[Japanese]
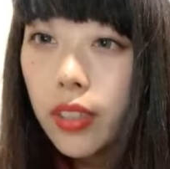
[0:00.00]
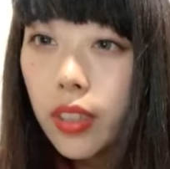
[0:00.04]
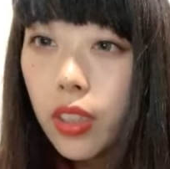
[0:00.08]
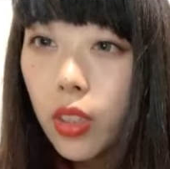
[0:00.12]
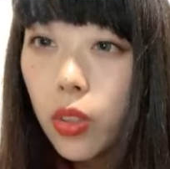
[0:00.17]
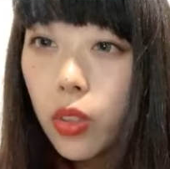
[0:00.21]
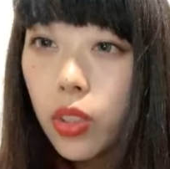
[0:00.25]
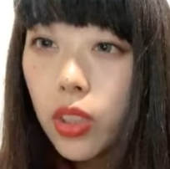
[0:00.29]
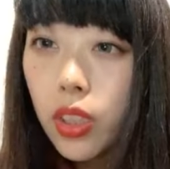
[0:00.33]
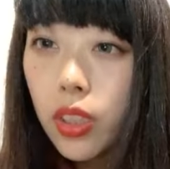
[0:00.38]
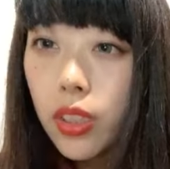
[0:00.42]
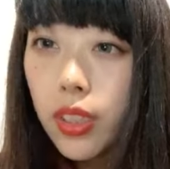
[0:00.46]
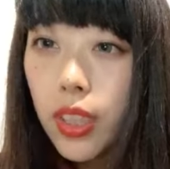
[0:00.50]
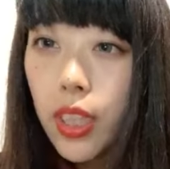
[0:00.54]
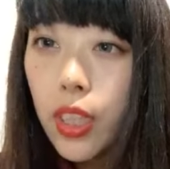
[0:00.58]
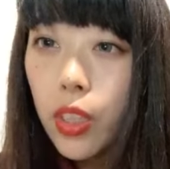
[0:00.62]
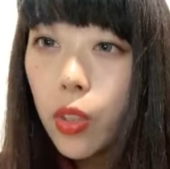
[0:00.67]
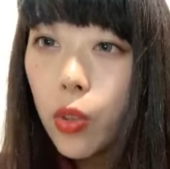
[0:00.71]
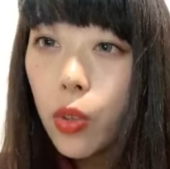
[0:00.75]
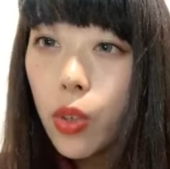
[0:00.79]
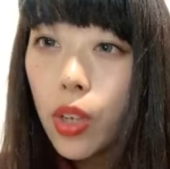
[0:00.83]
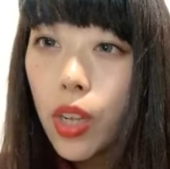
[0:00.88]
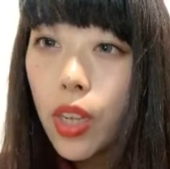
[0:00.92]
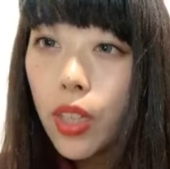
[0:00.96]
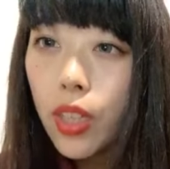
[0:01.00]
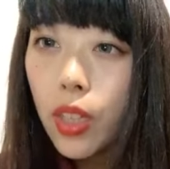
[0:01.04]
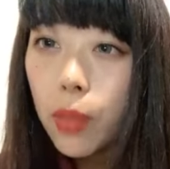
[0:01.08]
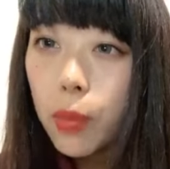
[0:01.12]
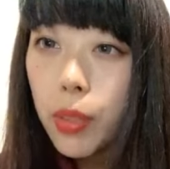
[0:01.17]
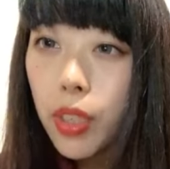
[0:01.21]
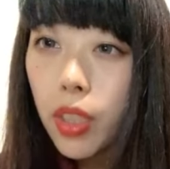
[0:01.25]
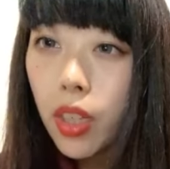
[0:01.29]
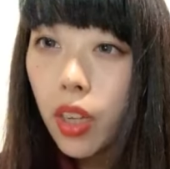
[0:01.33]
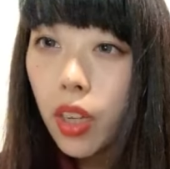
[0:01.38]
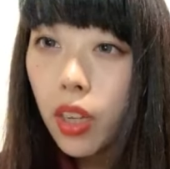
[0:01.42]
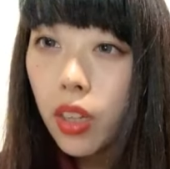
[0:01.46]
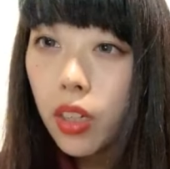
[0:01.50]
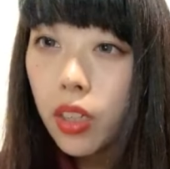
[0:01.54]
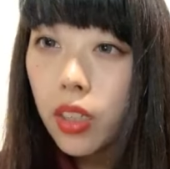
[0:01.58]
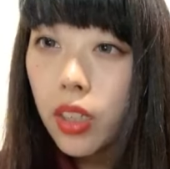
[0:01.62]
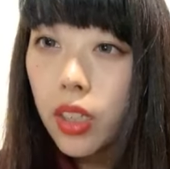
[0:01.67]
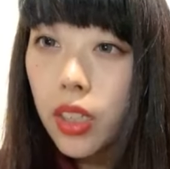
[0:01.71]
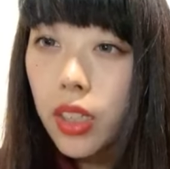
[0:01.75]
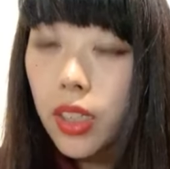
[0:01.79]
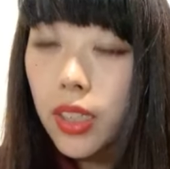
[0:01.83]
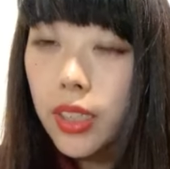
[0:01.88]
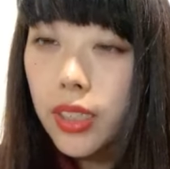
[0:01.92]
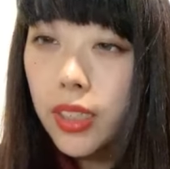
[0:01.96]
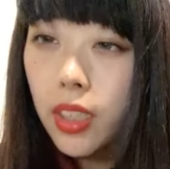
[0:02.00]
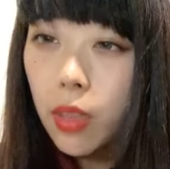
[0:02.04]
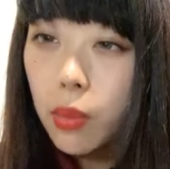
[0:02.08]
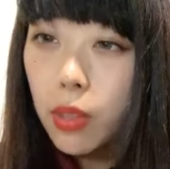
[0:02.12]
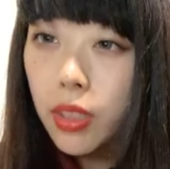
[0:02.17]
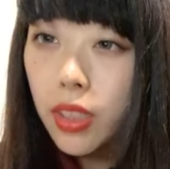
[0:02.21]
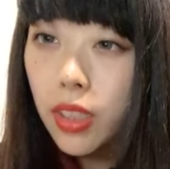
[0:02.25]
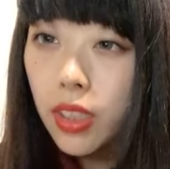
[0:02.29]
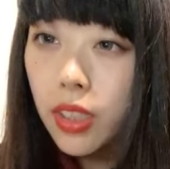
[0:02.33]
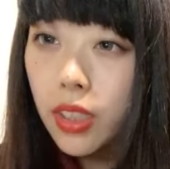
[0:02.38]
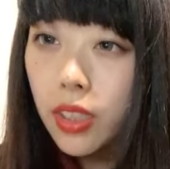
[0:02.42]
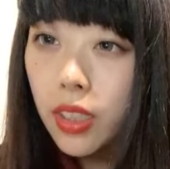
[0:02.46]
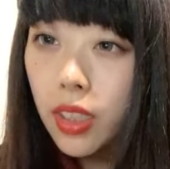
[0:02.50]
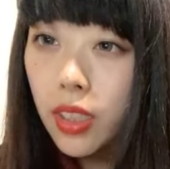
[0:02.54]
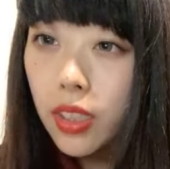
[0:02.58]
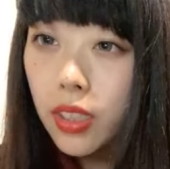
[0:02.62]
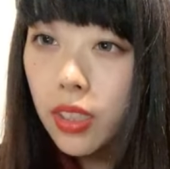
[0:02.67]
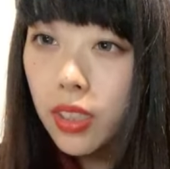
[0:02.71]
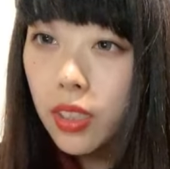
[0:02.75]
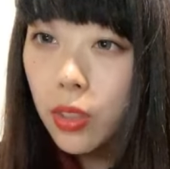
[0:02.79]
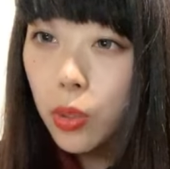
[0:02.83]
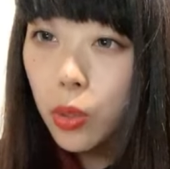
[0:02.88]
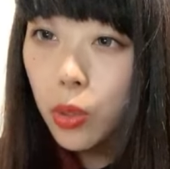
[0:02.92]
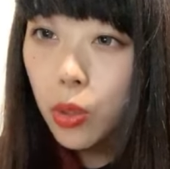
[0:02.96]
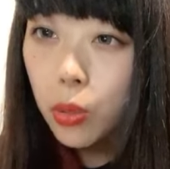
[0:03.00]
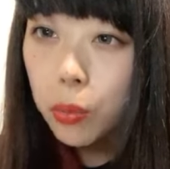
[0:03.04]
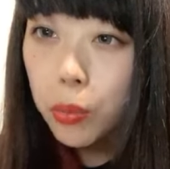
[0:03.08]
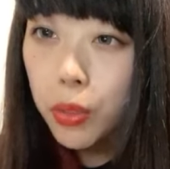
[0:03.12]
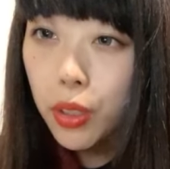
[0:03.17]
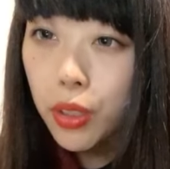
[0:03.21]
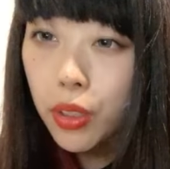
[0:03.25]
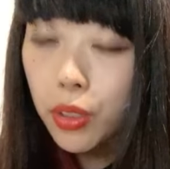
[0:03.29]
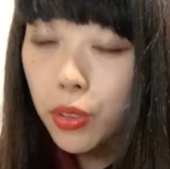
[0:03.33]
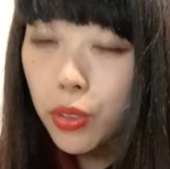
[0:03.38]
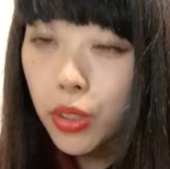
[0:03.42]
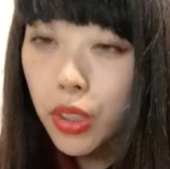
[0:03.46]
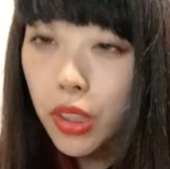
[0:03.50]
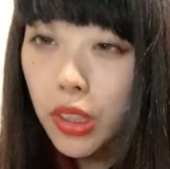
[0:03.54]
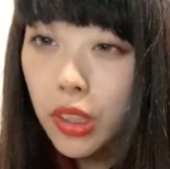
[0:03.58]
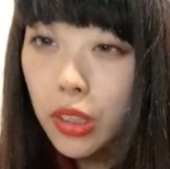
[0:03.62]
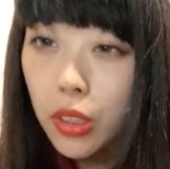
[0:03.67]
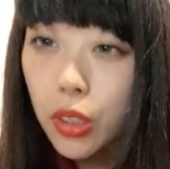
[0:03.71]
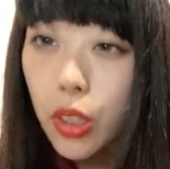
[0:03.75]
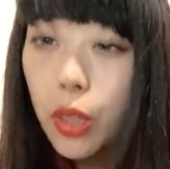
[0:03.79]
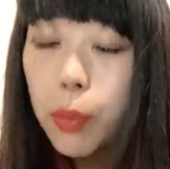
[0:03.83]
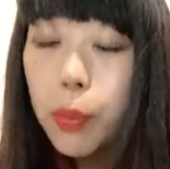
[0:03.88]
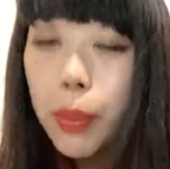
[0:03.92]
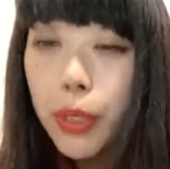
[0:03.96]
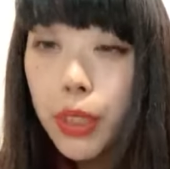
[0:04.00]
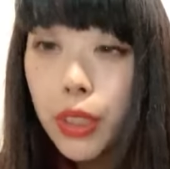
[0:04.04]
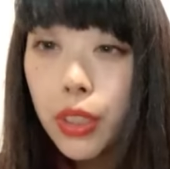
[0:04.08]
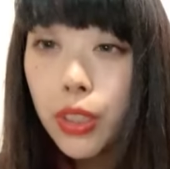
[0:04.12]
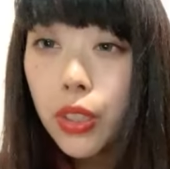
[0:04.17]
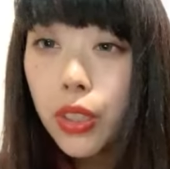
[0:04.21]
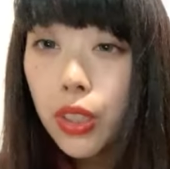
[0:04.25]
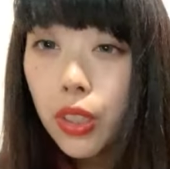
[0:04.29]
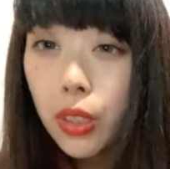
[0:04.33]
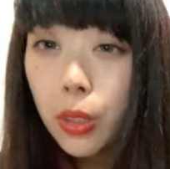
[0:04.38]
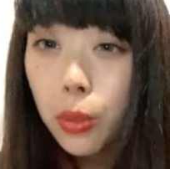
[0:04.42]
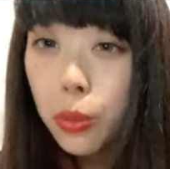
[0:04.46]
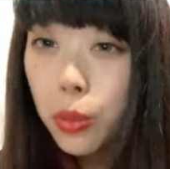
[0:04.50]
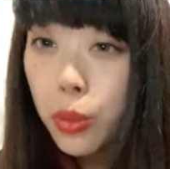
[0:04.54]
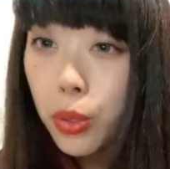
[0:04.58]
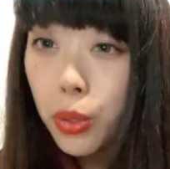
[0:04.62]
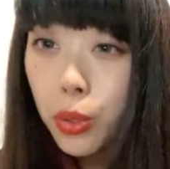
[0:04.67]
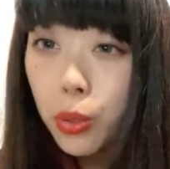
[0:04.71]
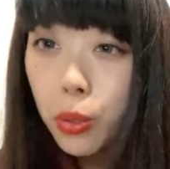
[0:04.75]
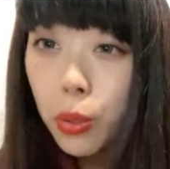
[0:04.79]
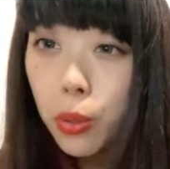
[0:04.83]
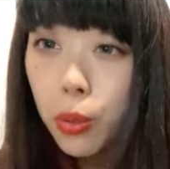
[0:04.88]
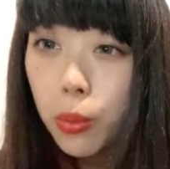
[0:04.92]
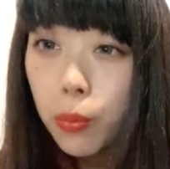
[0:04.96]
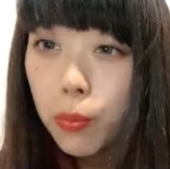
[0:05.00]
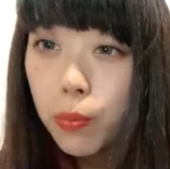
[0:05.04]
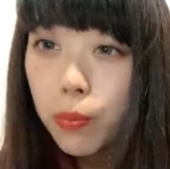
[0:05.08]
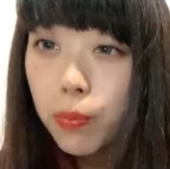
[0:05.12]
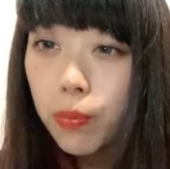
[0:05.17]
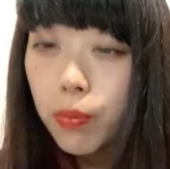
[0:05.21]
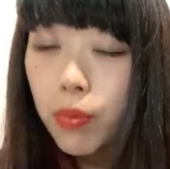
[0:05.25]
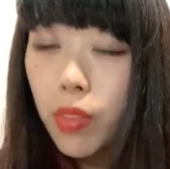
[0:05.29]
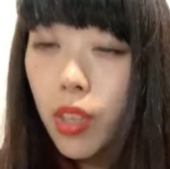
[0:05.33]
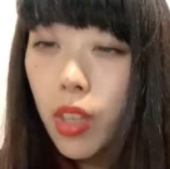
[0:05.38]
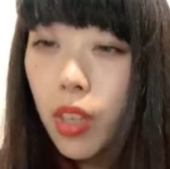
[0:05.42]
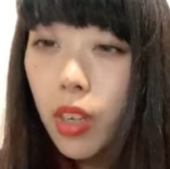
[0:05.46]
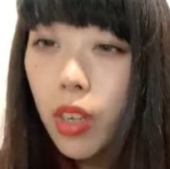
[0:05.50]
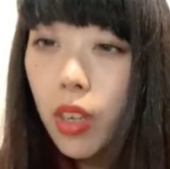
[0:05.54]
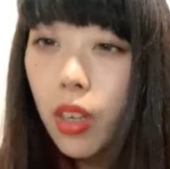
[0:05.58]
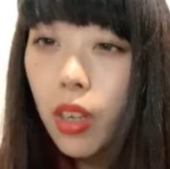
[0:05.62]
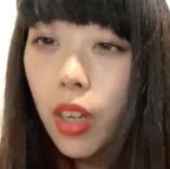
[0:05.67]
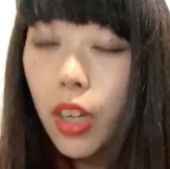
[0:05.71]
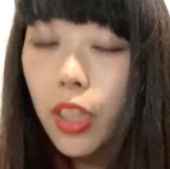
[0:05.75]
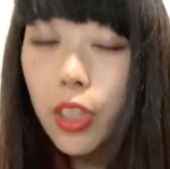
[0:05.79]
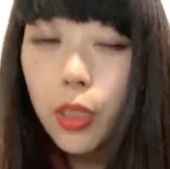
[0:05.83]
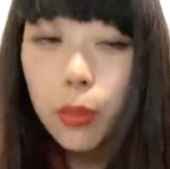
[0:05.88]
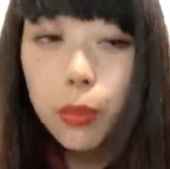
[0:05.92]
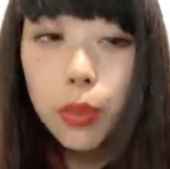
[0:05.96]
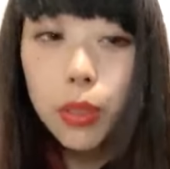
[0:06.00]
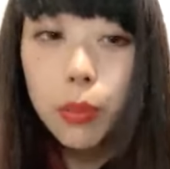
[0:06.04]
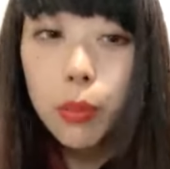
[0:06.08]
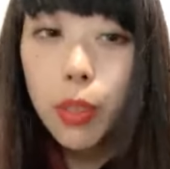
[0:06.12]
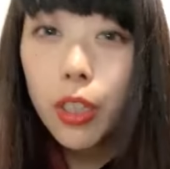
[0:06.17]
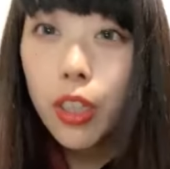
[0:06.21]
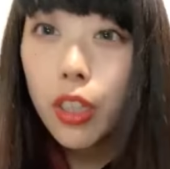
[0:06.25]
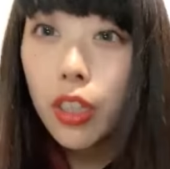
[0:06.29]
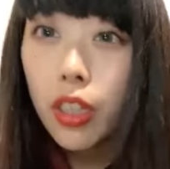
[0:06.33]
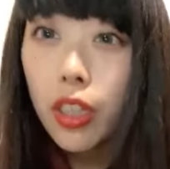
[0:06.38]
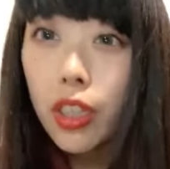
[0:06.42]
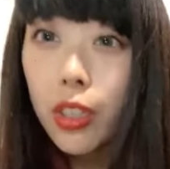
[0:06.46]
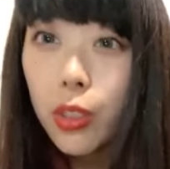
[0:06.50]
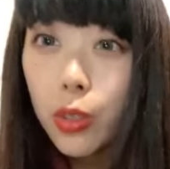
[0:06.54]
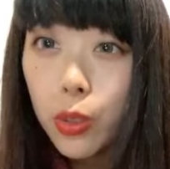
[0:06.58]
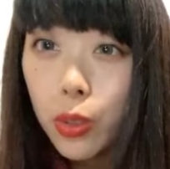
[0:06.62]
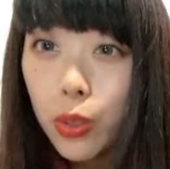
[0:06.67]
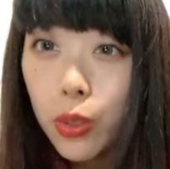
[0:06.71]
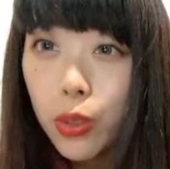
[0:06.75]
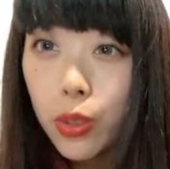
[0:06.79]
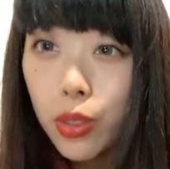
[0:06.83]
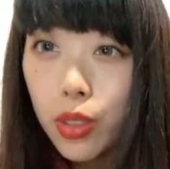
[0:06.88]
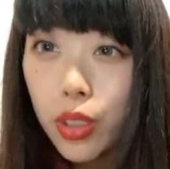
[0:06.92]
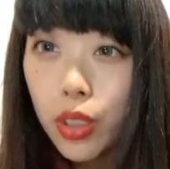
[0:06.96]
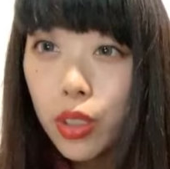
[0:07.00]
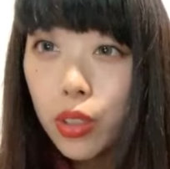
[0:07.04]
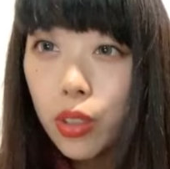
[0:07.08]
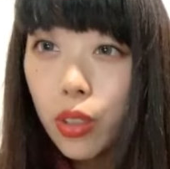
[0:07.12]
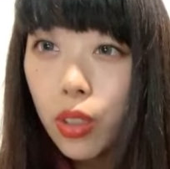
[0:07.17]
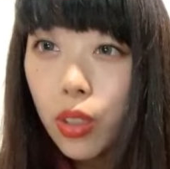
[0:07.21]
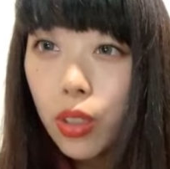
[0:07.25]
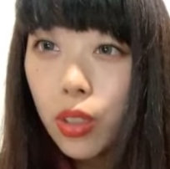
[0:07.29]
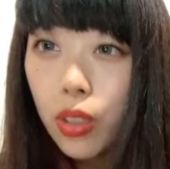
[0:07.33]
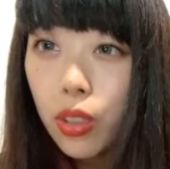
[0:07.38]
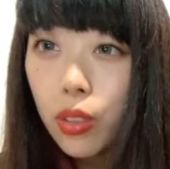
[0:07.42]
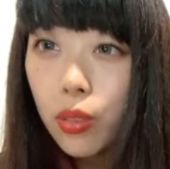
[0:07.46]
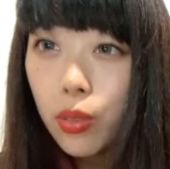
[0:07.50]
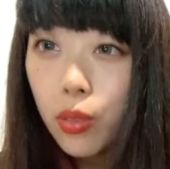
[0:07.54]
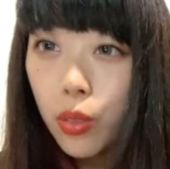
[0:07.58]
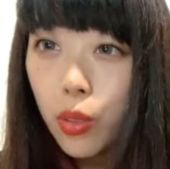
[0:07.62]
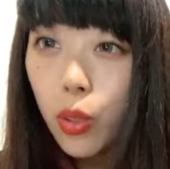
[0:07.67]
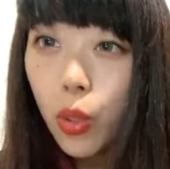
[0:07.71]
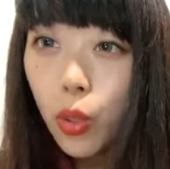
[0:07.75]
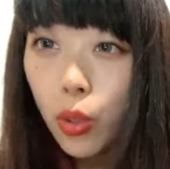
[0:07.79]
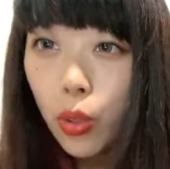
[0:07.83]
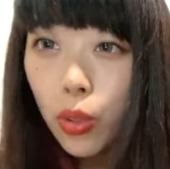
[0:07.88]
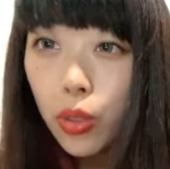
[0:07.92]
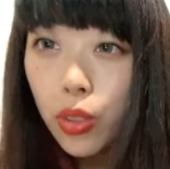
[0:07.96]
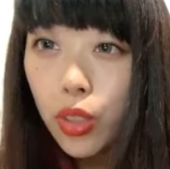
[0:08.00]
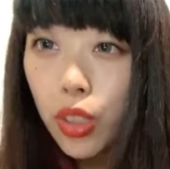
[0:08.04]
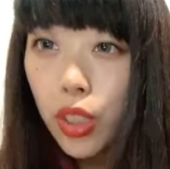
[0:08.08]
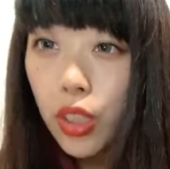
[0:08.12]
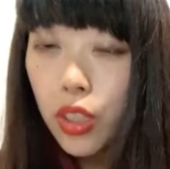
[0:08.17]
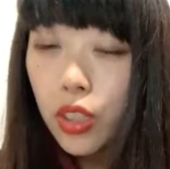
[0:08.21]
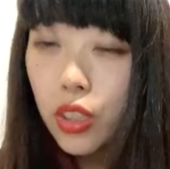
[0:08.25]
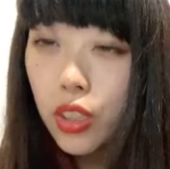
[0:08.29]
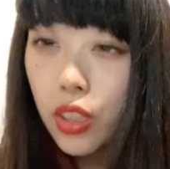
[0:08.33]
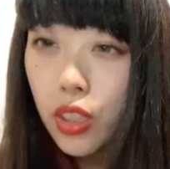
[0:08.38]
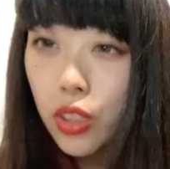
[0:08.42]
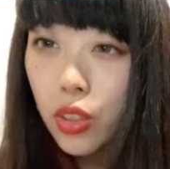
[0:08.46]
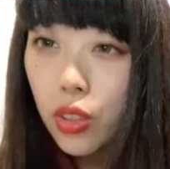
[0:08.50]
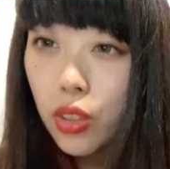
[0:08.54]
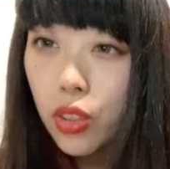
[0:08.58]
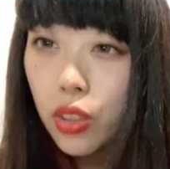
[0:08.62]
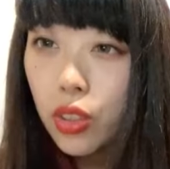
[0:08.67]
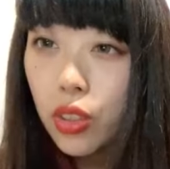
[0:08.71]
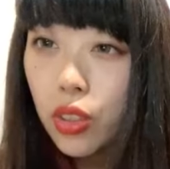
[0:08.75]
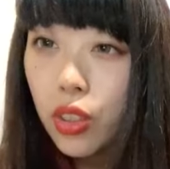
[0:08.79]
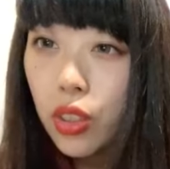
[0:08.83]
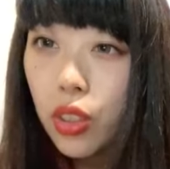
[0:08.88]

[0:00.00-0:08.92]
タコちゃん、線香花火か。久々に咲いててお泊まり楽しい。ね、めちゃくちゃ楽しそう。花火、今からやるのいいな。ドーンってやつしよう。